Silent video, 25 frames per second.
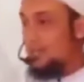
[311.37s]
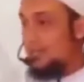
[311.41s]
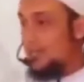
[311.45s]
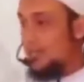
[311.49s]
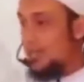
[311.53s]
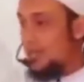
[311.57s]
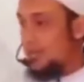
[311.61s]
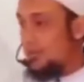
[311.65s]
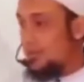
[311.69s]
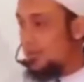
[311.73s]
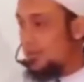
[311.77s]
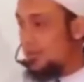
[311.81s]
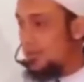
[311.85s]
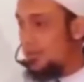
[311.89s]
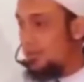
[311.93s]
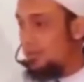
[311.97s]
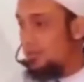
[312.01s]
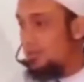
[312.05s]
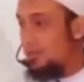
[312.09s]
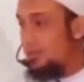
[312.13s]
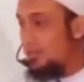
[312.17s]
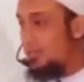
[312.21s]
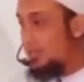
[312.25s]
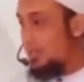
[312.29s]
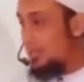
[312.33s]
ফেরাউনের
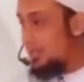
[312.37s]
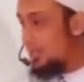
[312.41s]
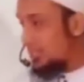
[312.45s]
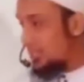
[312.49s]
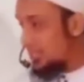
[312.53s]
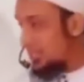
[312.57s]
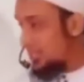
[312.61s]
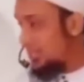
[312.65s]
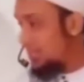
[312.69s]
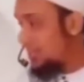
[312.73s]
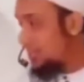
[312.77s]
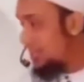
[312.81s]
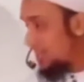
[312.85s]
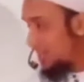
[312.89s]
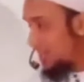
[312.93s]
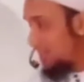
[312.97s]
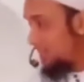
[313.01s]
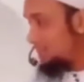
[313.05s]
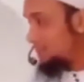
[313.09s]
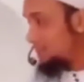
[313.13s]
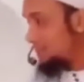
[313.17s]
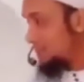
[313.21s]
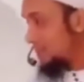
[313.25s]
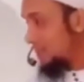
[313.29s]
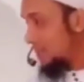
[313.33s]
কবল থেকে নাজাদ
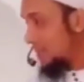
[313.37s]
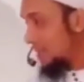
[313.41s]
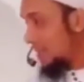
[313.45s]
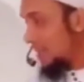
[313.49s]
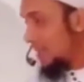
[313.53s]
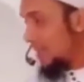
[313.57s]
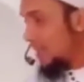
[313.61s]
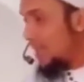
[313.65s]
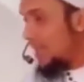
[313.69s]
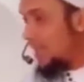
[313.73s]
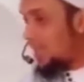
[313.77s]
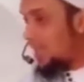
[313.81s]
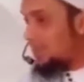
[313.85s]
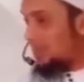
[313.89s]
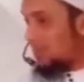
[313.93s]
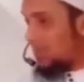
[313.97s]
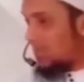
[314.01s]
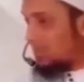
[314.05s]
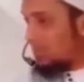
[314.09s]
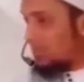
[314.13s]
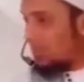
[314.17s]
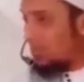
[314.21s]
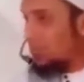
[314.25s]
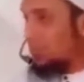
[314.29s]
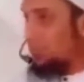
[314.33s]
দিয়েছেন এখন
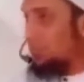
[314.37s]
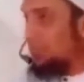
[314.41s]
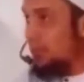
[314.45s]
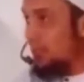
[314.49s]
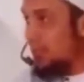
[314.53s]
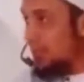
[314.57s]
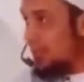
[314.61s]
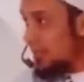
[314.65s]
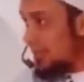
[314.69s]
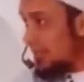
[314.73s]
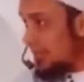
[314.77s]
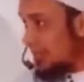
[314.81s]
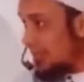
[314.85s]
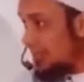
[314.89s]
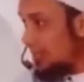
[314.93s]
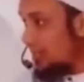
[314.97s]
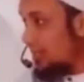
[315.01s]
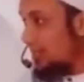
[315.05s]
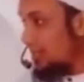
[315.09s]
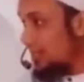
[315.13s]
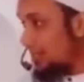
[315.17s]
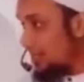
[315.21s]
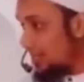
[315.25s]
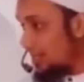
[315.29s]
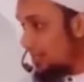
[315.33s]
আমাদের উপর একটা
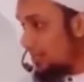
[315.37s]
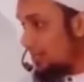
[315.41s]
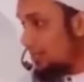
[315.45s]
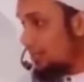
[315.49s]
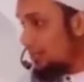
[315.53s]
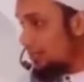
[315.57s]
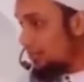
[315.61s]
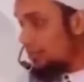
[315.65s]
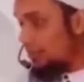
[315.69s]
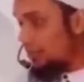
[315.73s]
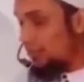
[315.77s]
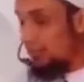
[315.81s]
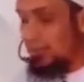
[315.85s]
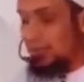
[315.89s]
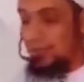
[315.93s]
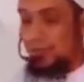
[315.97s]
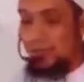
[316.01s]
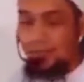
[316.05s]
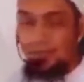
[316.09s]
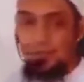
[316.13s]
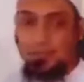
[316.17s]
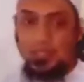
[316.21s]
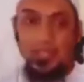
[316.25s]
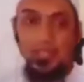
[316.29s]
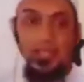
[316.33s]

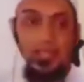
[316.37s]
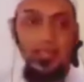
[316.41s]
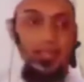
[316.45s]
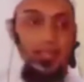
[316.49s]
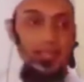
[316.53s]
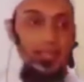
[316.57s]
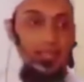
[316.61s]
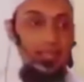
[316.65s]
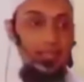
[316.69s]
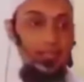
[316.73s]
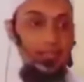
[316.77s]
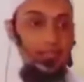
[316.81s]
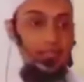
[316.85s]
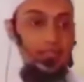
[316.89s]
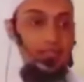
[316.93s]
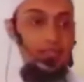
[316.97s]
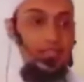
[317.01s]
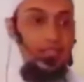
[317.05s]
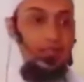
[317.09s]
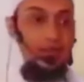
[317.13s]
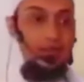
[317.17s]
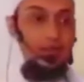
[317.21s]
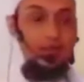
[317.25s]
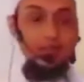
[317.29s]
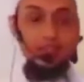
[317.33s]
ফরজ বিধান আল্লাহ দিয়েছেন
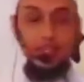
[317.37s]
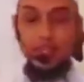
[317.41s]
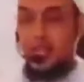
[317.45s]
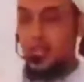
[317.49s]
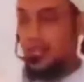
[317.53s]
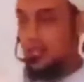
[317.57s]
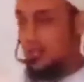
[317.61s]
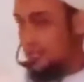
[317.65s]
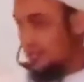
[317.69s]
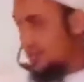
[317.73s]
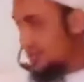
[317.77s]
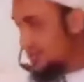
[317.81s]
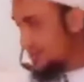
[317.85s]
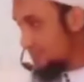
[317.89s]
সেটা হলো জিহাদ